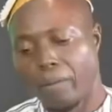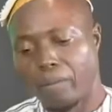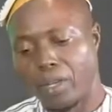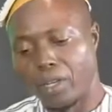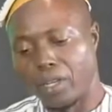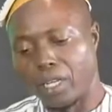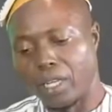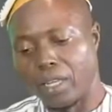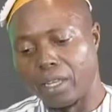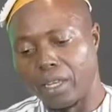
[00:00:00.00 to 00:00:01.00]

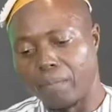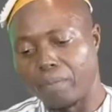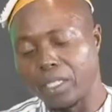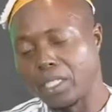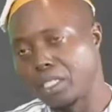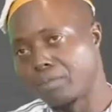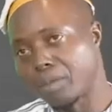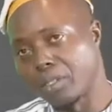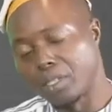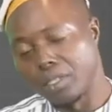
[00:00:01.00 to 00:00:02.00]
les, parties
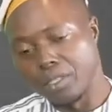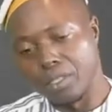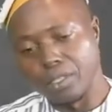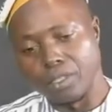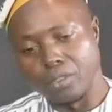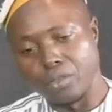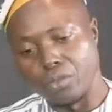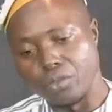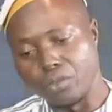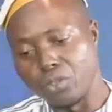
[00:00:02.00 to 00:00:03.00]
prenantes
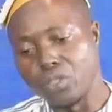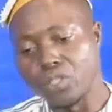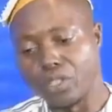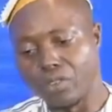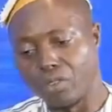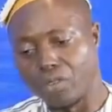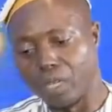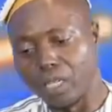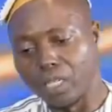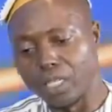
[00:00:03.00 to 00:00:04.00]
de, de cet
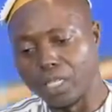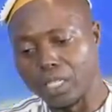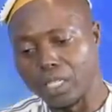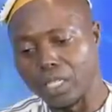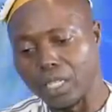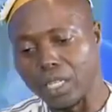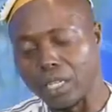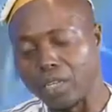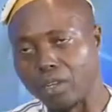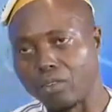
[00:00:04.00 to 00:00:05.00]
événement,
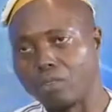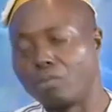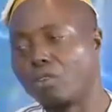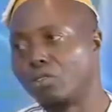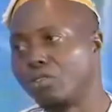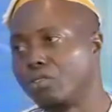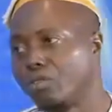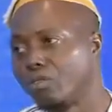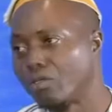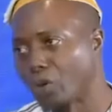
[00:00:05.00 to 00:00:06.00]
c'est le monde
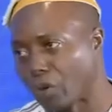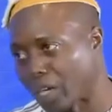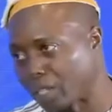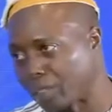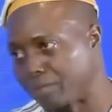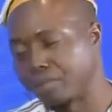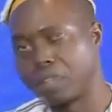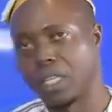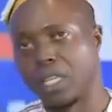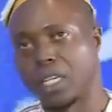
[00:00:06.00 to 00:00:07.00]
rural.
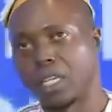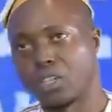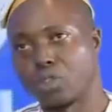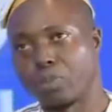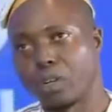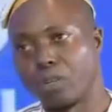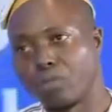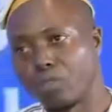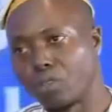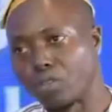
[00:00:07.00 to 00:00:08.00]
Quand je prends
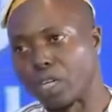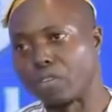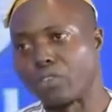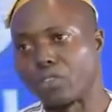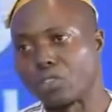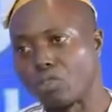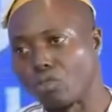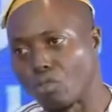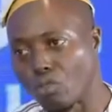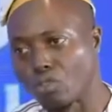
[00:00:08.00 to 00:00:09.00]
le monde rural de façon
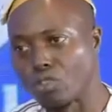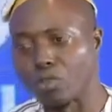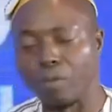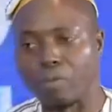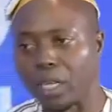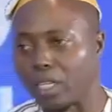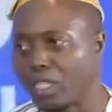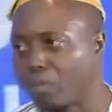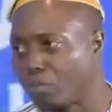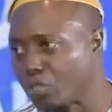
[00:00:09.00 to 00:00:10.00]
gros, je vais parler
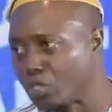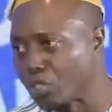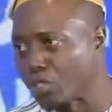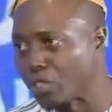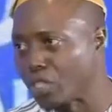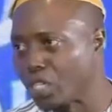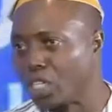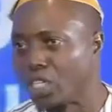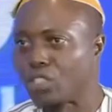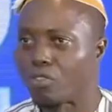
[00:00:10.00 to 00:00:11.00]
des producteurs.
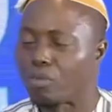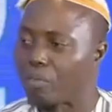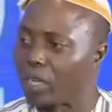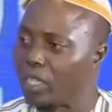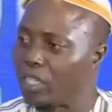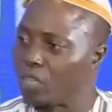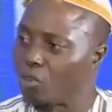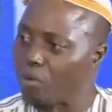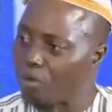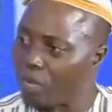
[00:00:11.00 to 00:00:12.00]
Je vais parler des
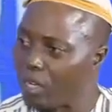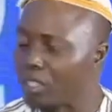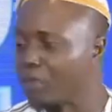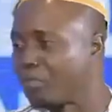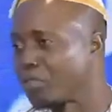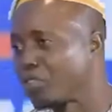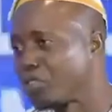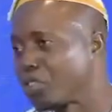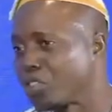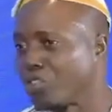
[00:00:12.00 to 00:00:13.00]
groupements de
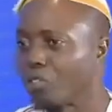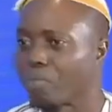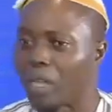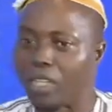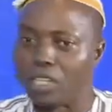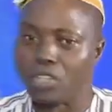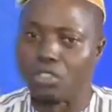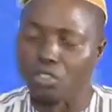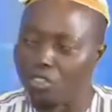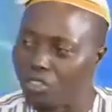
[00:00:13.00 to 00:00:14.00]
producteurs, je vais parler
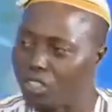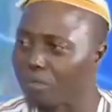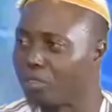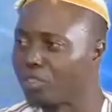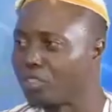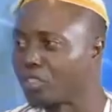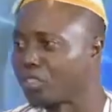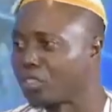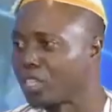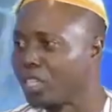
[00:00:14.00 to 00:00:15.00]
des unions de
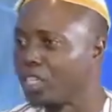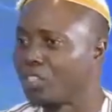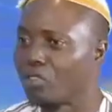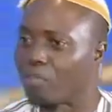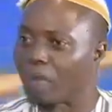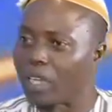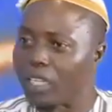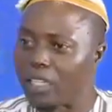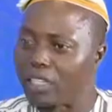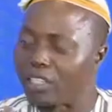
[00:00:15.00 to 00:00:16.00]
producteurs, je vais
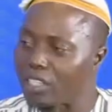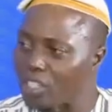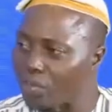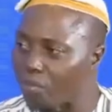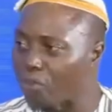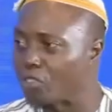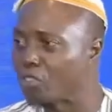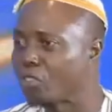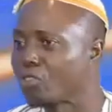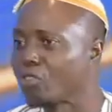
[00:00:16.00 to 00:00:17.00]
parler des
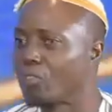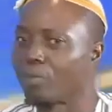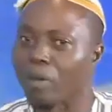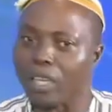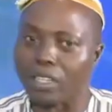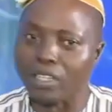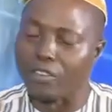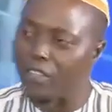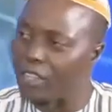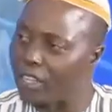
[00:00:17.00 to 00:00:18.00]
interprofessions, je vais parler
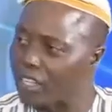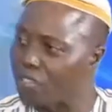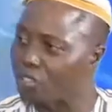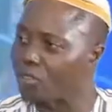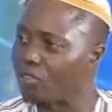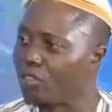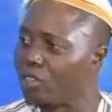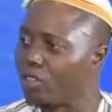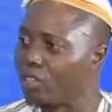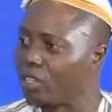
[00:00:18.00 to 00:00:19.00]
des fédérations
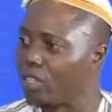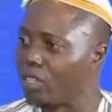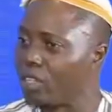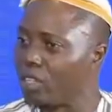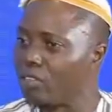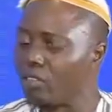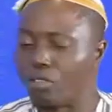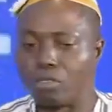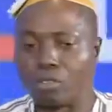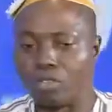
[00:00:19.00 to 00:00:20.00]
hein,
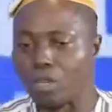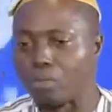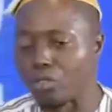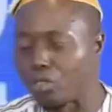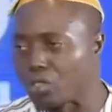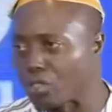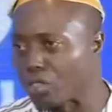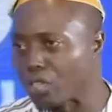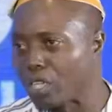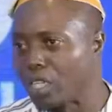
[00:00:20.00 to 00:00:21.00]
de, de ces
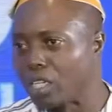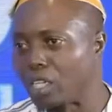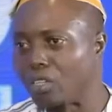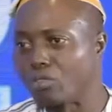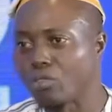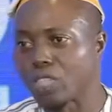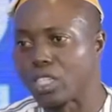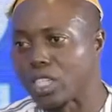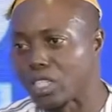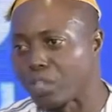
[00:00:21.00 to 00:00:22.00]
producteurs et toutes
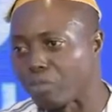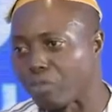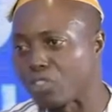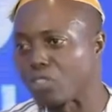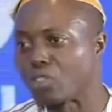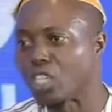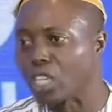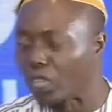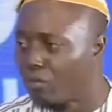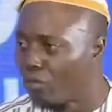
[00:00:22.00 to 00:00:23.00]
les interprofessions
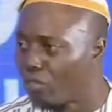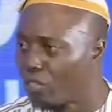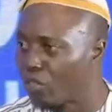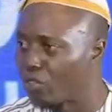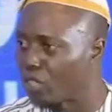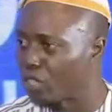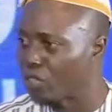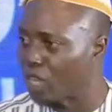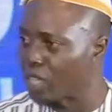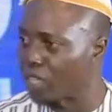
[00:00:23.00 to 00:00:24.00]
qui évoluent dans le
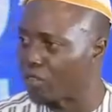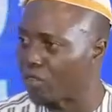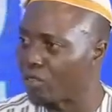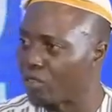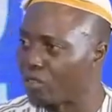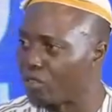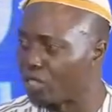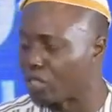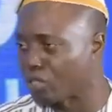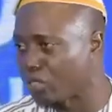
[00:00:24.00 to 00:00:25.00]
secteur agricole et le
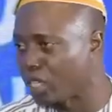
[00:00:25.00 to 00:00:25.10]
secteur de